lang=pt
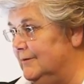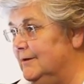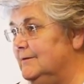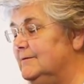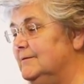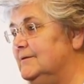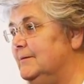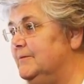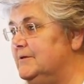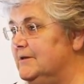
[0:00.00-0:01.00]
Né? São as
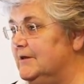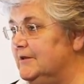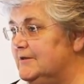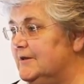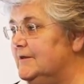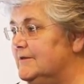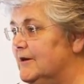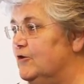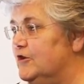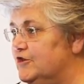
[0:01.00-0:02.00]
lâmpadas incandescentes,
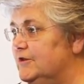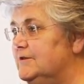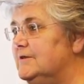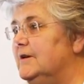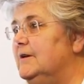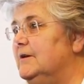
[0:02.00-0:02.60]
halógenas.